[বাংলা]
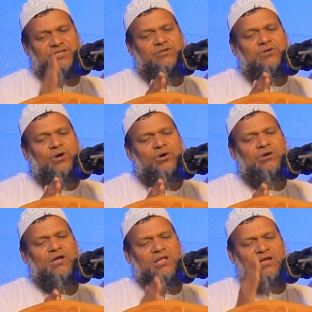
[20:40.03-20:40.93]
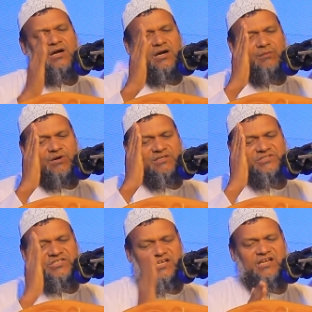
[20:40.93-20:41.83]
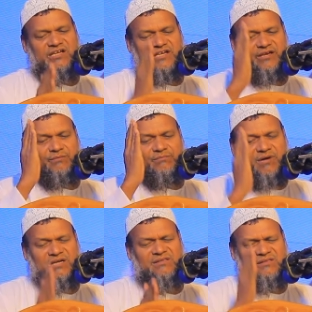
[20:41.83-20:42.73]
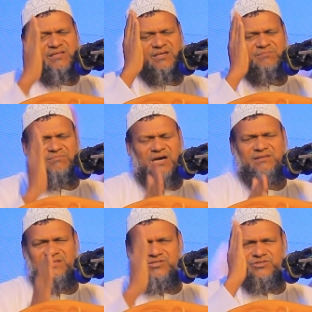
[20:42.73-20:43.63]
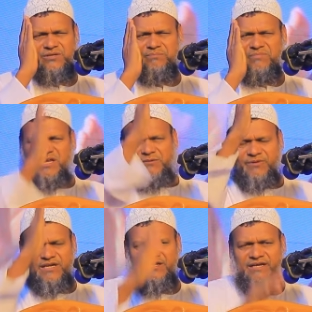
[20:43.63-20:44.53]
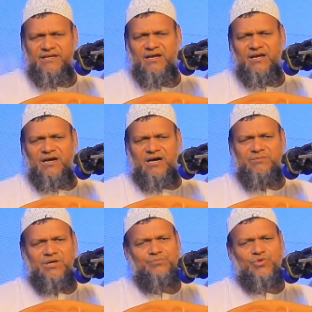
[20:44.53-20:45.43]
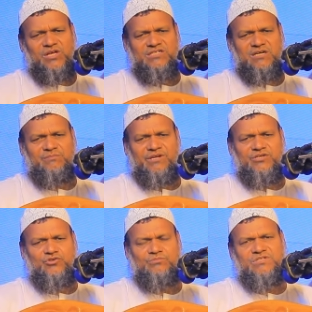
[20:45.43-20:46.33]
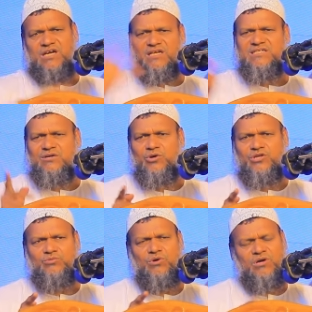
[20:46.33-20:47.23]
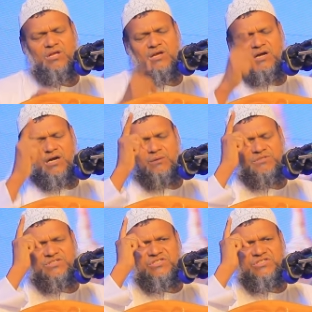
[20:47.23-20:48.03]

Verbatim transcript: শিক্ষক আমার ছেলেকে মারতে মারতে যদি মেরে ফেলে দেয় আমি আব্দুর রাজ্জাক বিন ইউসুফ জানাজা করে দেব আমি